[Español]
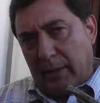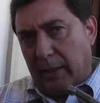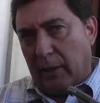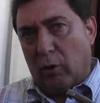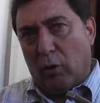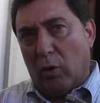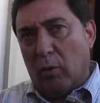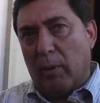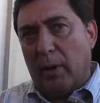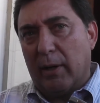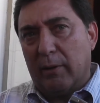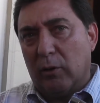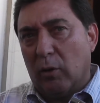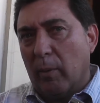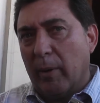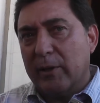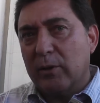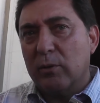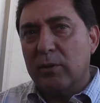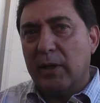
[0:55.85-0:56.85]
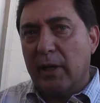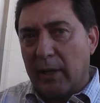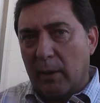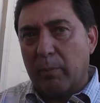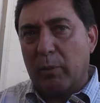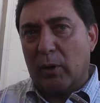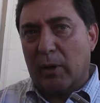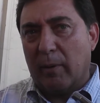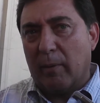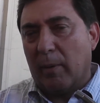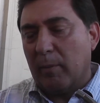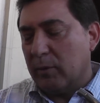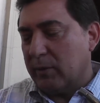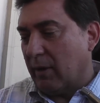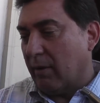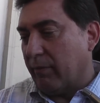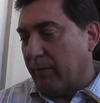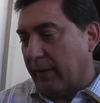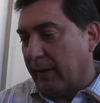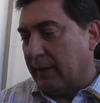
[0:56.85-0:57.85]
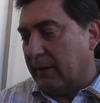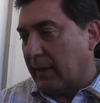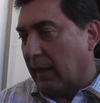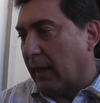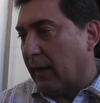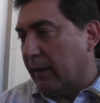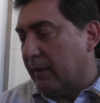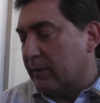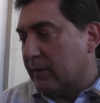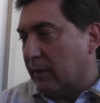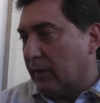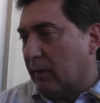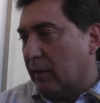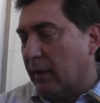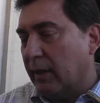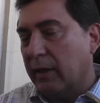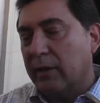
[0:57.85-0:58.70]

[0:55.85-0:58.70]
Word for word: que no, va, no va a suceder porque vamos a enfrentar ese,